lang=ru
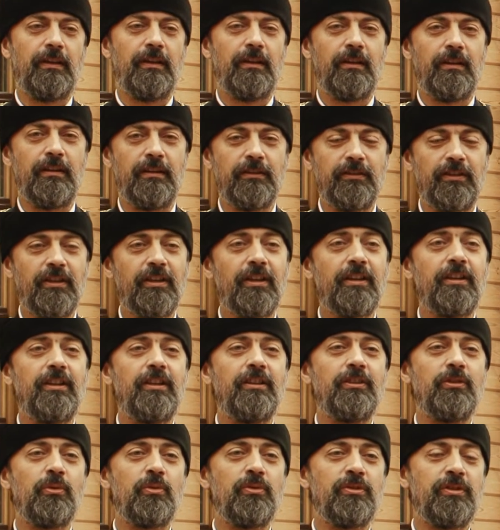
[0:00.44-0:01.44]
Э,
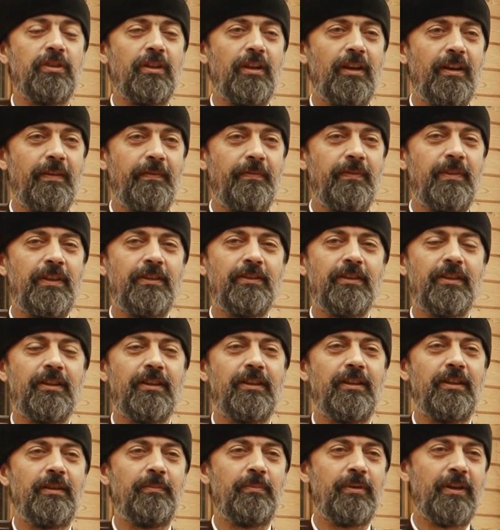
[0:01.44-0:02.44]
дорогие друзья,
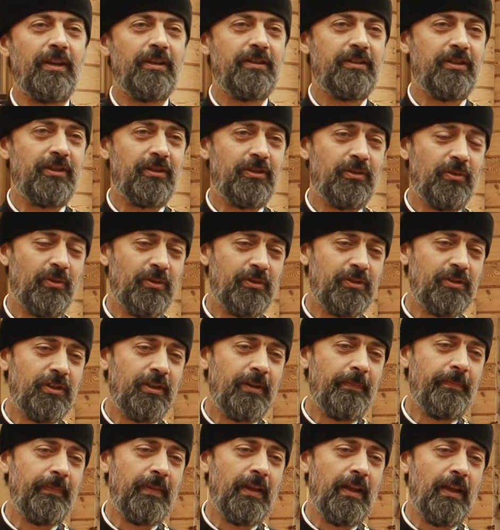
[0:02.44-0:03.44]
дорогие братья и
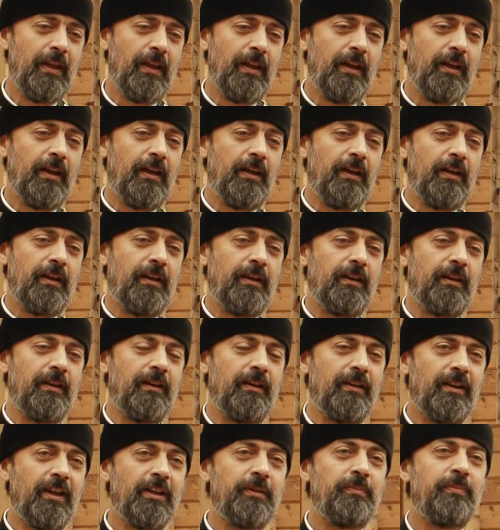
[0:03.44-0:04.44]
сестры,
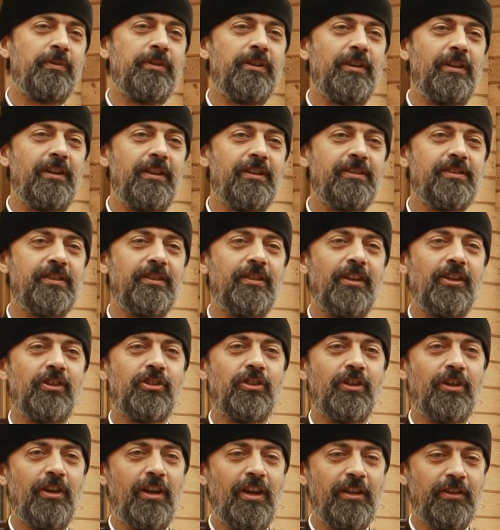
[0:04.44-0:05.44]
рад поделиться
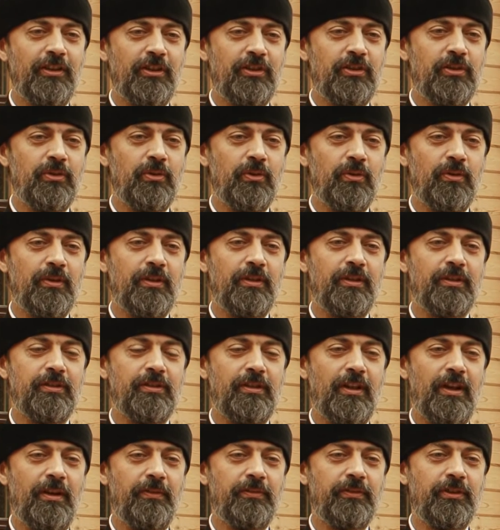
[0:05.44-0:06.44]
нашей радостью.
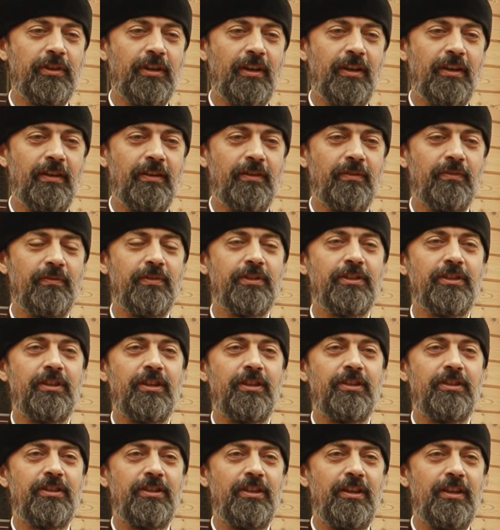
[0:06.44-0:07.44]
Завтра, в
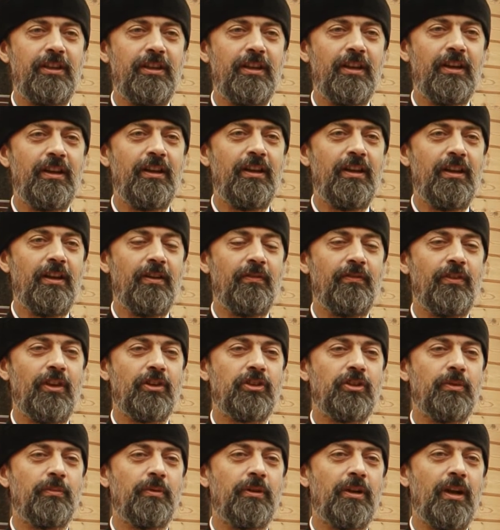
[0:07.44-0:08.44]
воскресенье, в
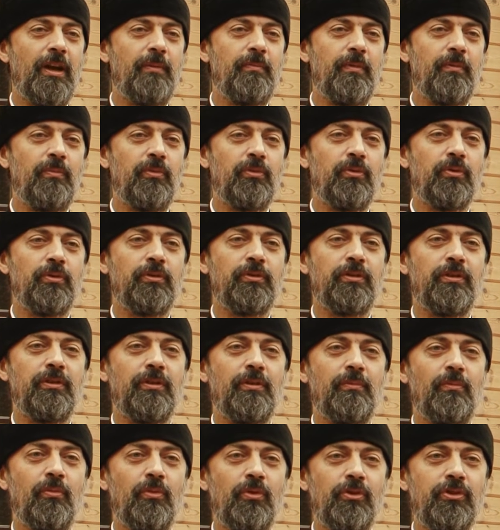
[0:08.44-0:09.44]
нашем храме
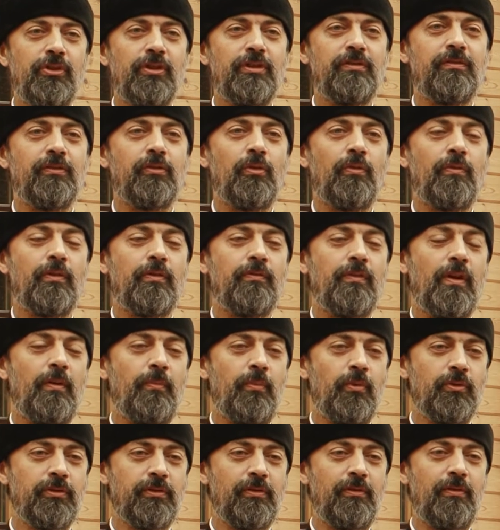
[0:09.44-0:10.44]
будут мощи святого
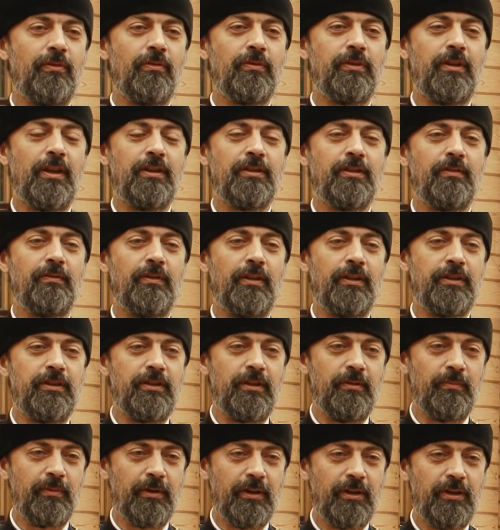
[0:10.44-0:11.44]
равноапостольного князя
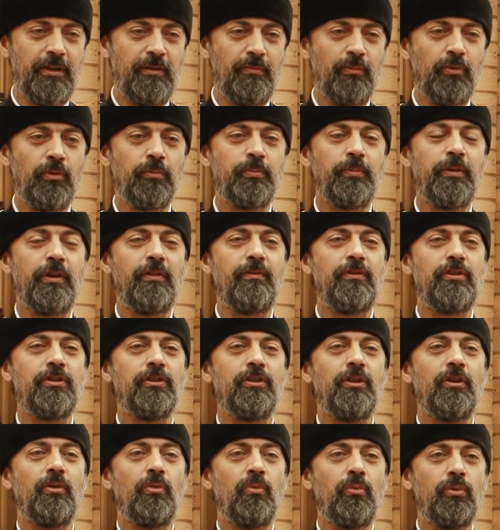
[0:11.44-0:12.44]
Владимира. Они будут
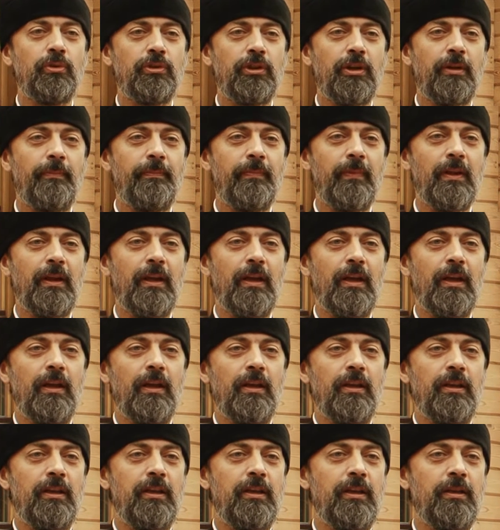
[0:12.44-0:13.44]
перевезены утром,
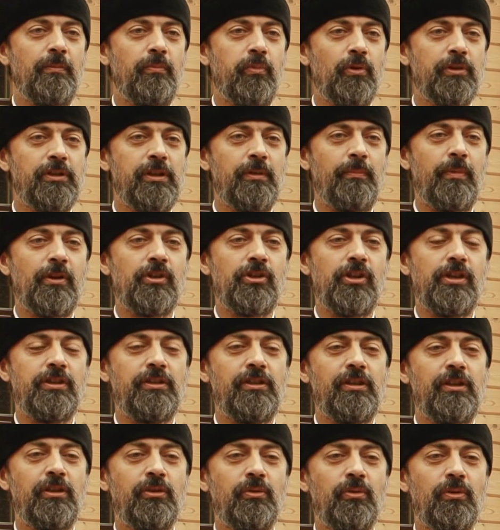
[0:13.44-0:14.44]
и после
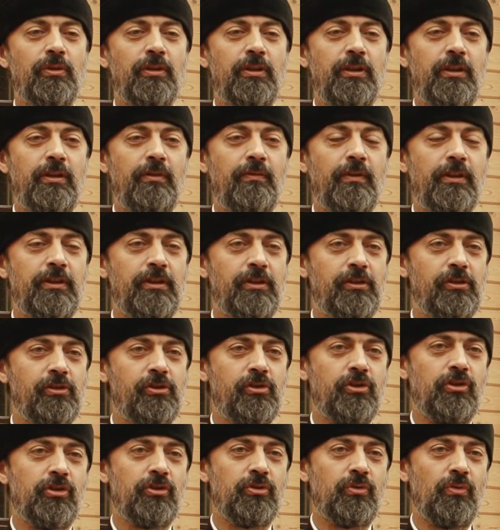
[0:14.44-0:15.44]
божественной литургии в
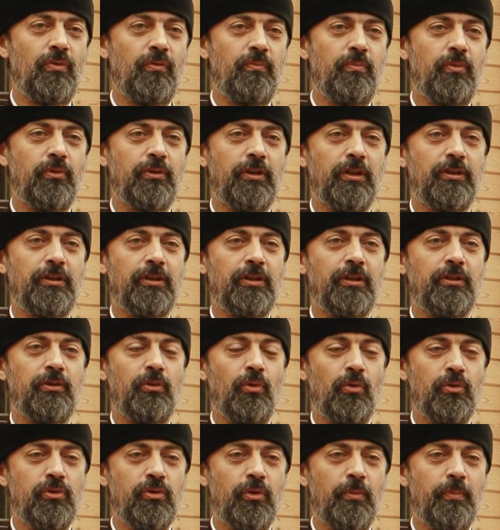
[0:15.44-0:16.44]
11 часов будет открыт
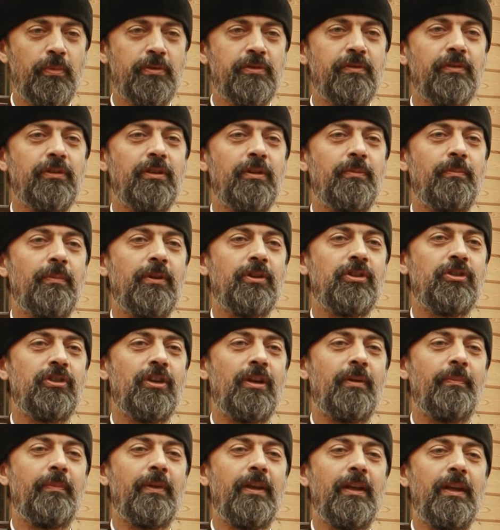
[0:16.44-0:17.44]
доступ к святым
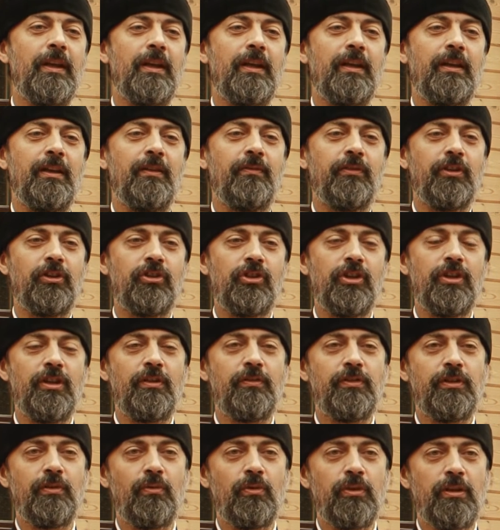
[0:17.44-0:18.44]
мощам. И в
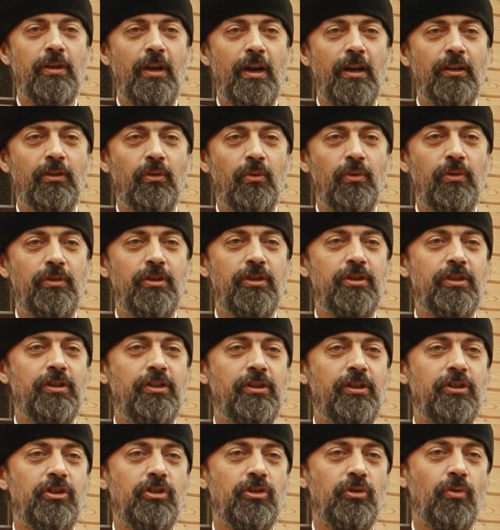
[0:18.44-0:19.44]
течение всего дня до
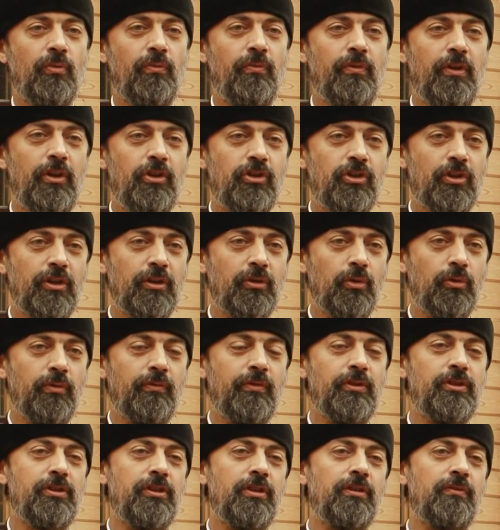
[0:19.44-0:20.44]
10 часов вечера, до
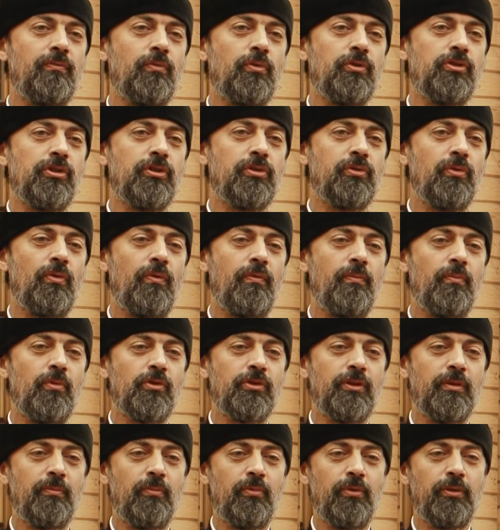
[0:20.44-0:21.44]
22 часов
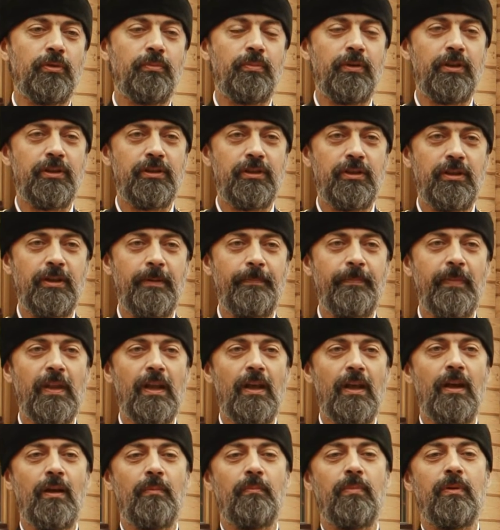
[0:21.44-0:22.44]
можно будет прийти,
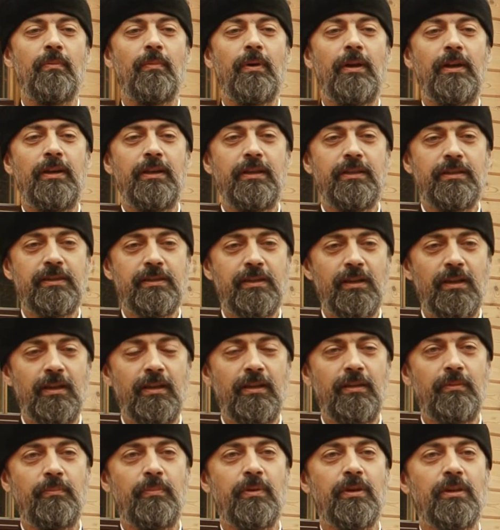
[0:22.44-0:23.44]

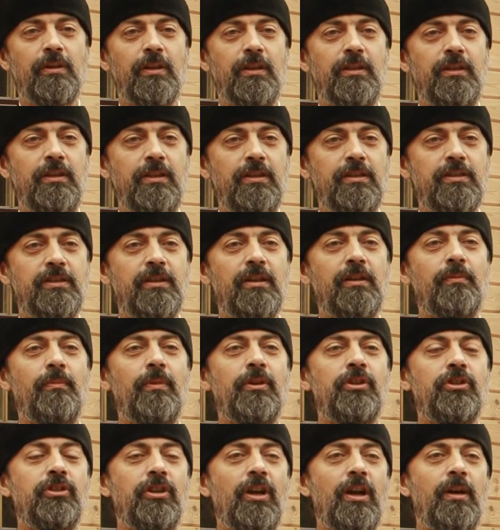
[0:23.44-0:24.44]
помолиться, поклониться
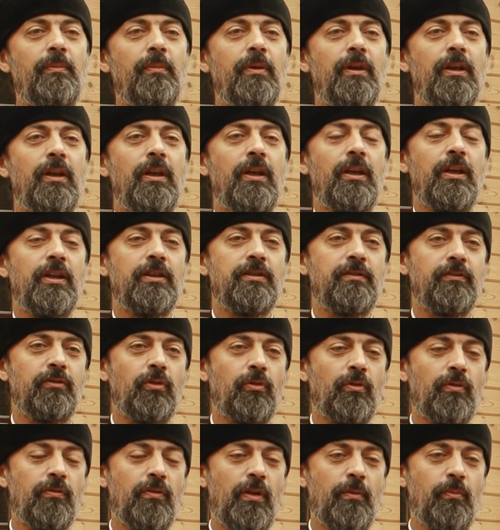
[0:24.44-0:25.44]
мощам
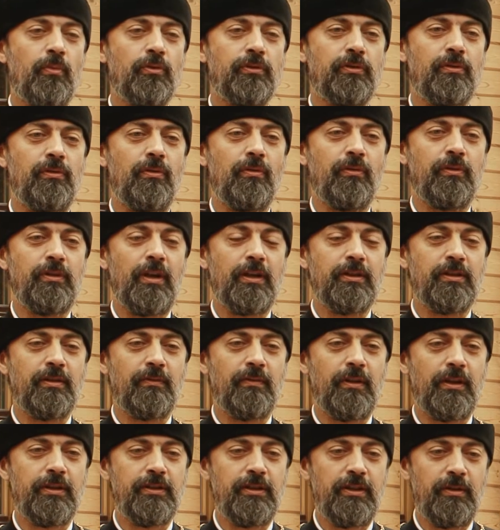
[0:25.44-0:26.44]
святого равноапостольного князя
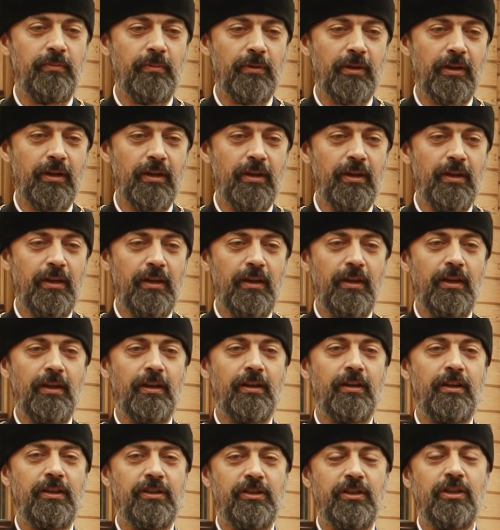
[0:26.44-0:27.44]
Владимира,
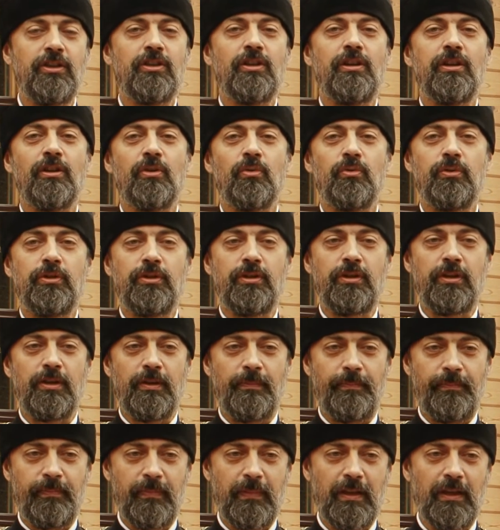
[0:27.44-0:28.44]
крестителя Руси.